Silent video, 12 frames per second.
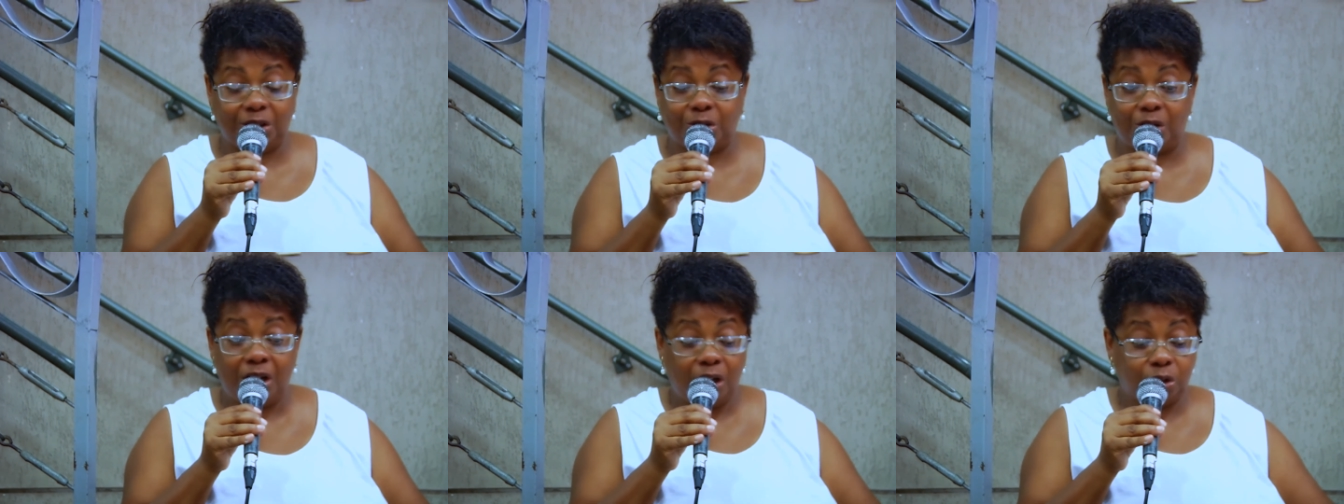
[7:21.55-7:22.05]

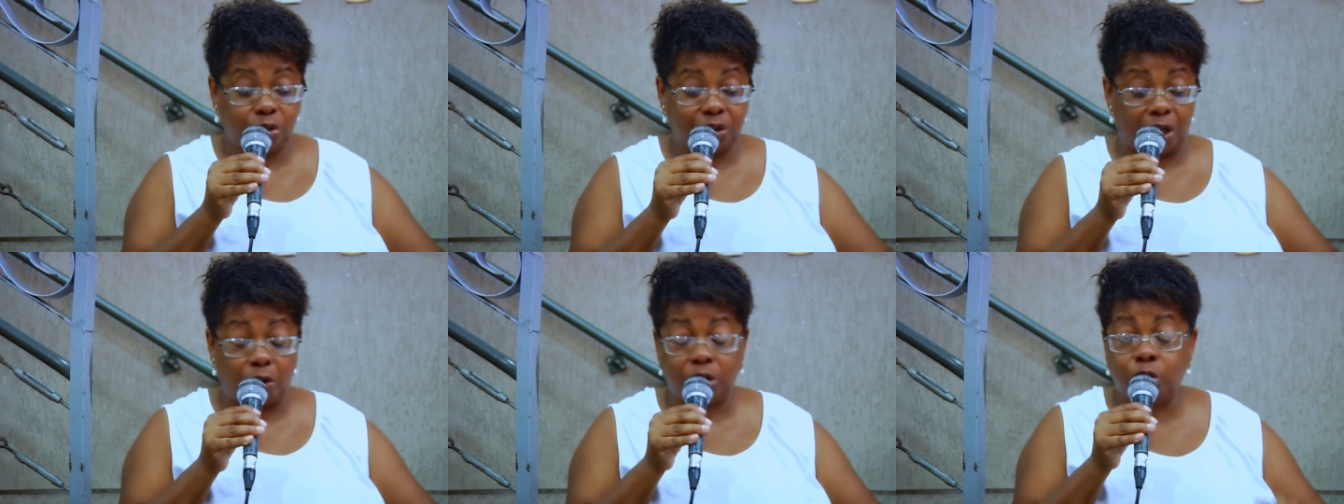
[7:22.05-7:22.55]
São, são uns
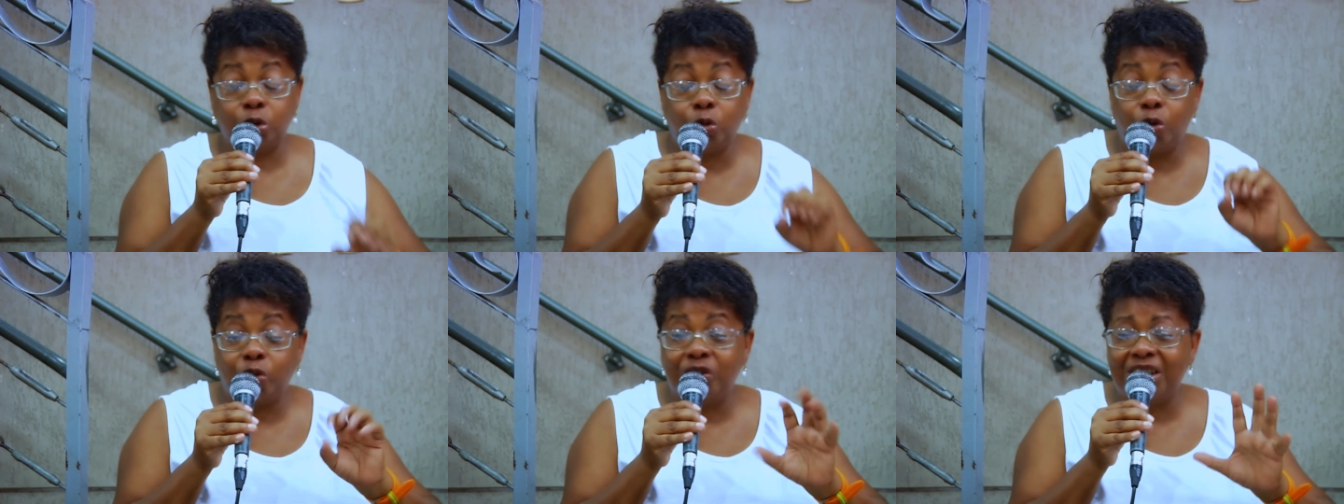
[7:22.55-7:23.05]
acordes quando eu
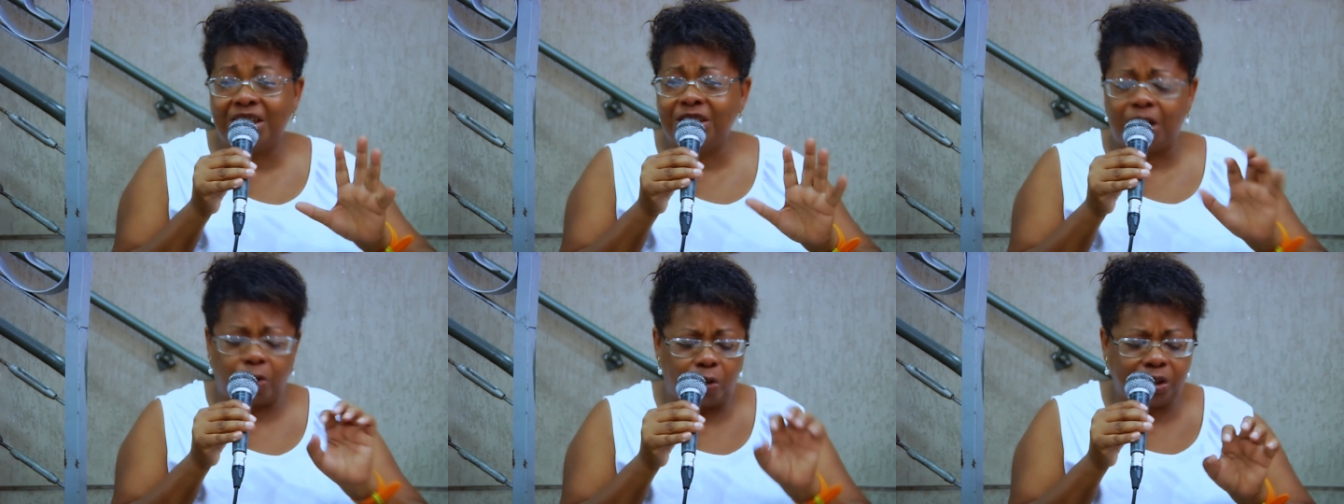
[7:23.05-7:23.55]
ouvia
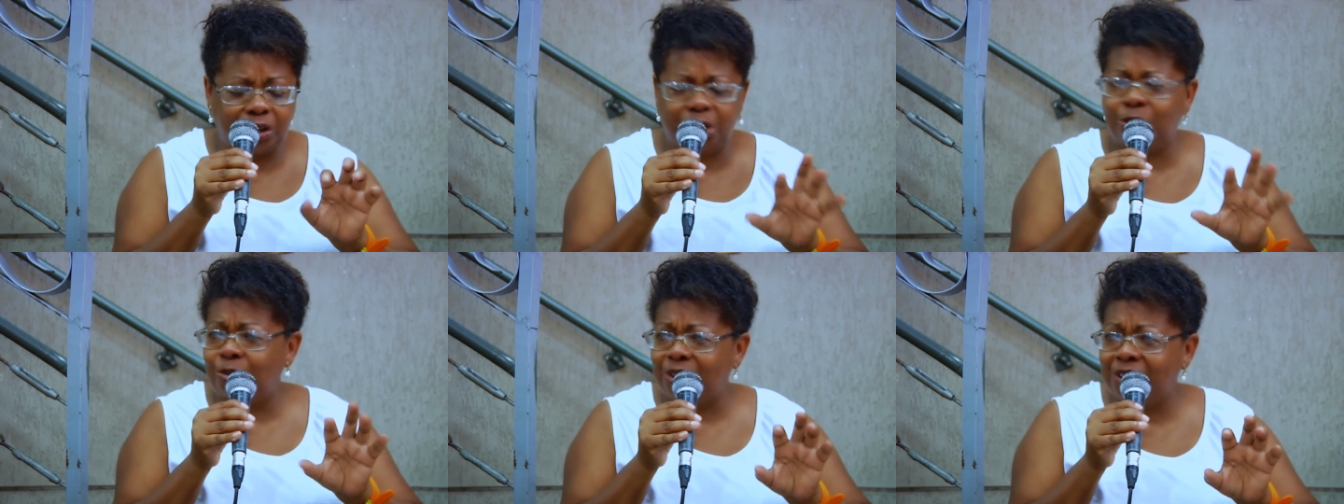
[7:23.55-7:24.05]
aqueles acordes
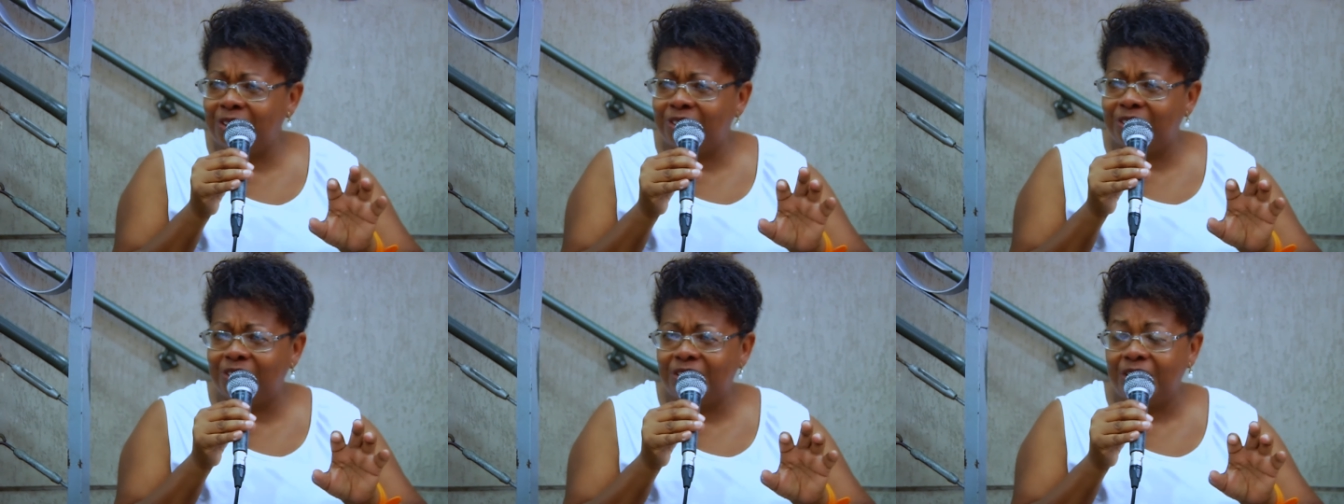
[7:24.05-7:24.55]

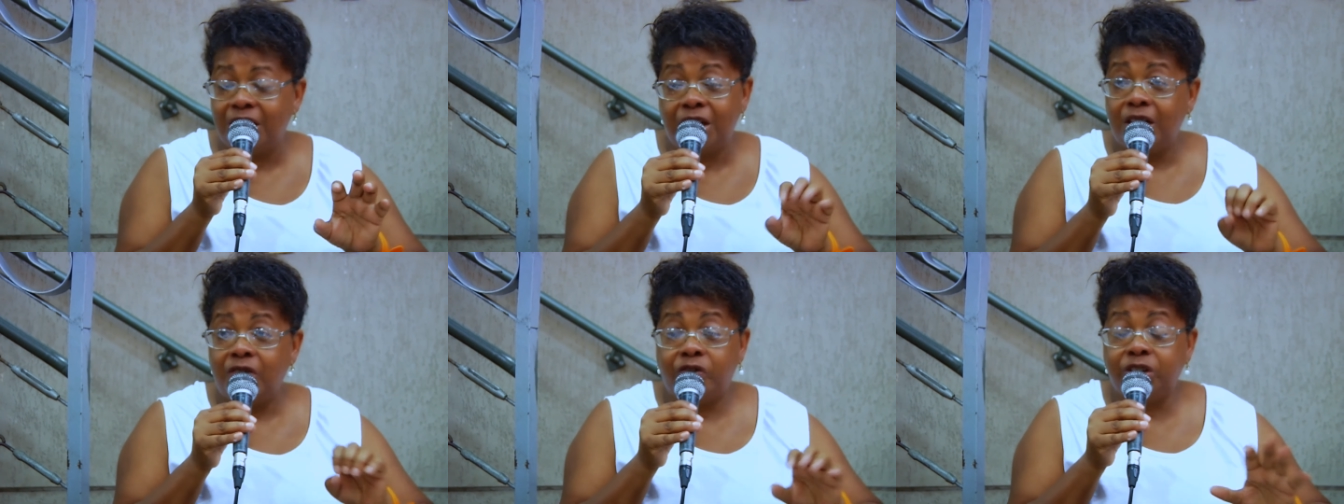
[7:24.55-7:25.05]
dissonantes
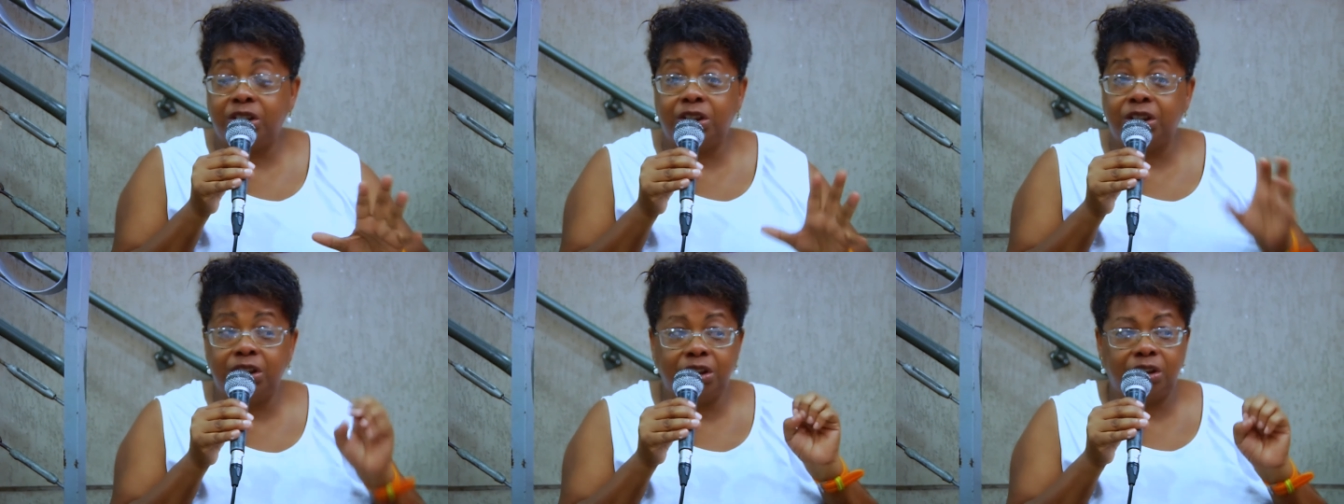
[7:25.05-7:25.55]
você,
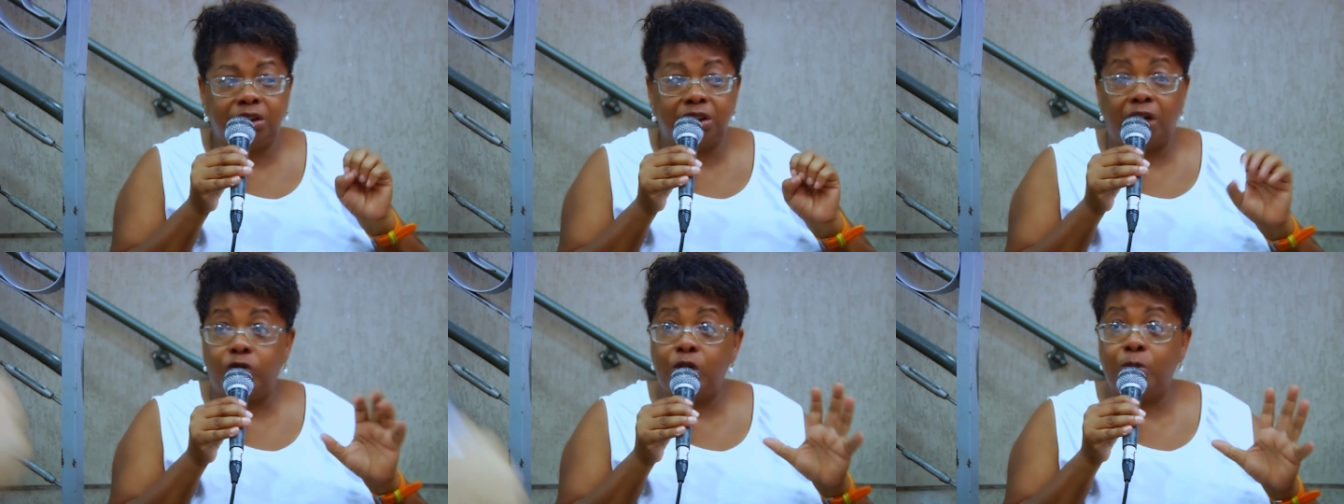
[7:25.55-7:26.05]
gente,
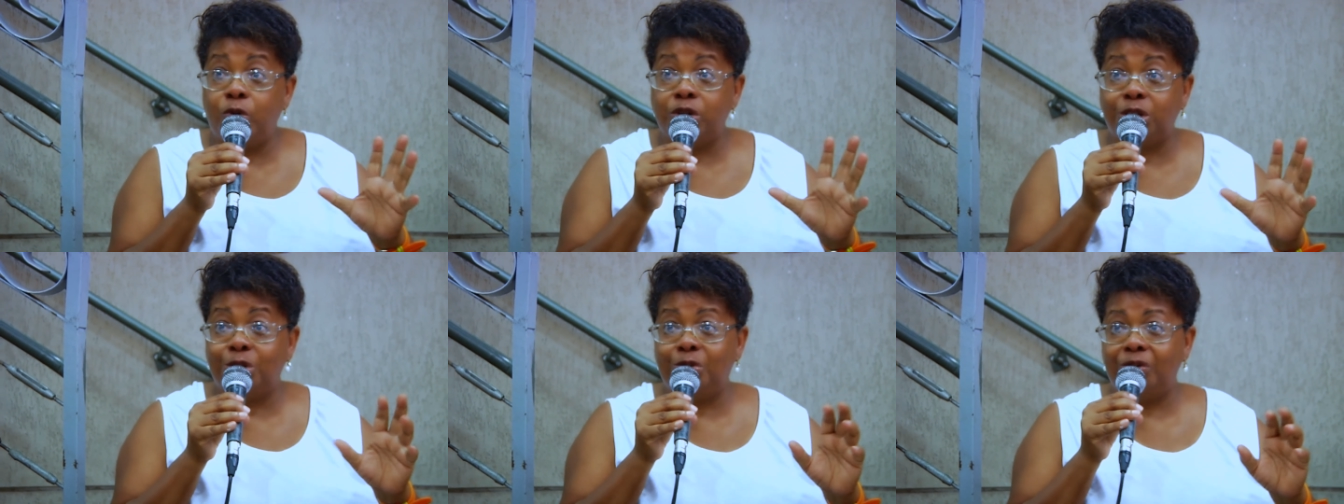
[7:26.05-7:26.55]
dava uma
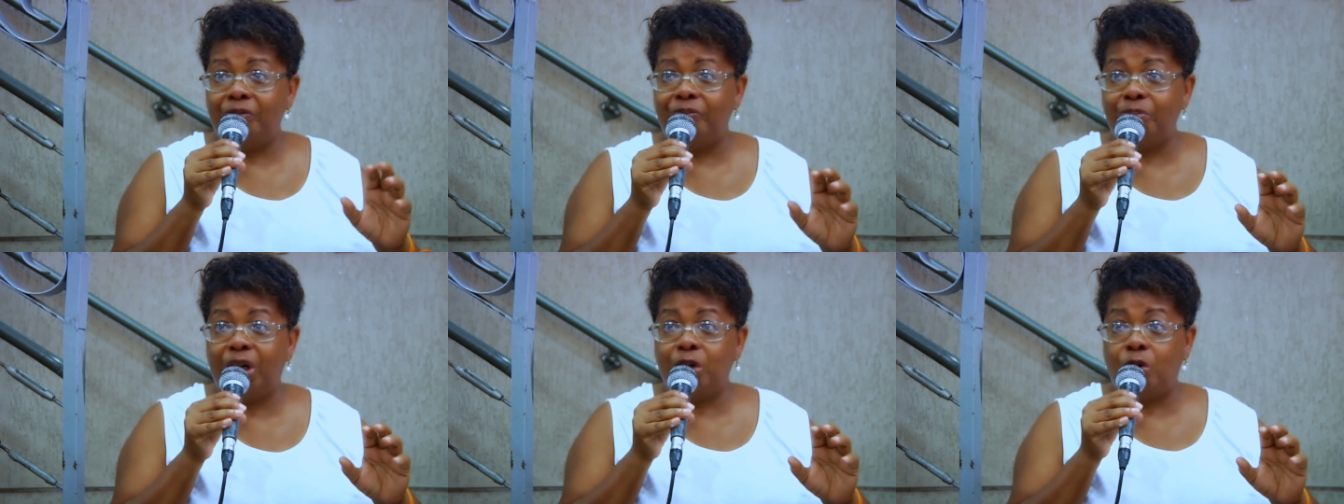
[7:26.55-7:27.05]
emoção
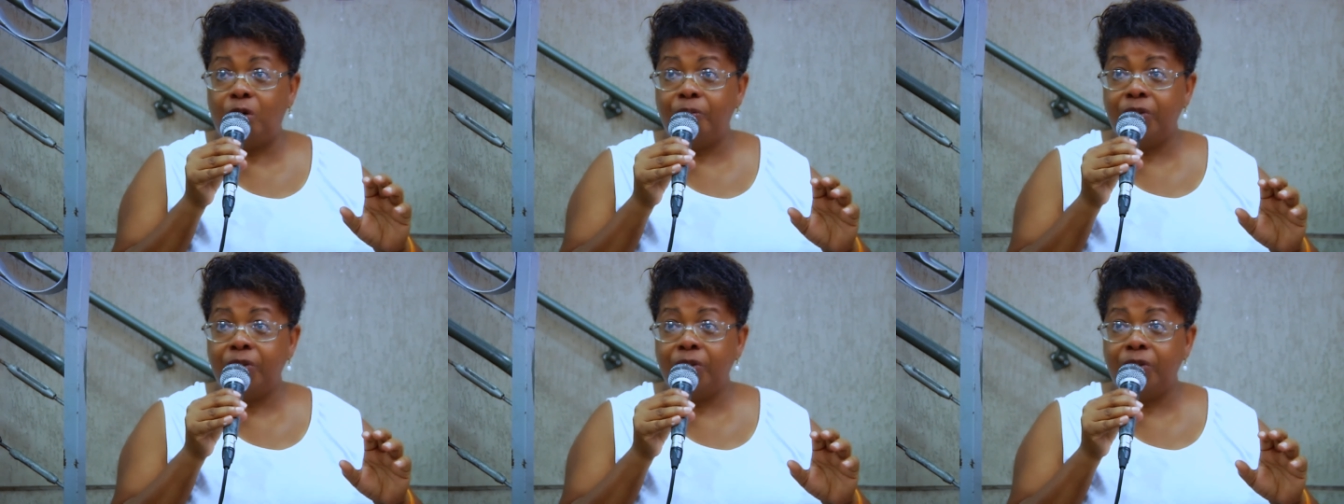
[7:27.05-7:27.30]
maior.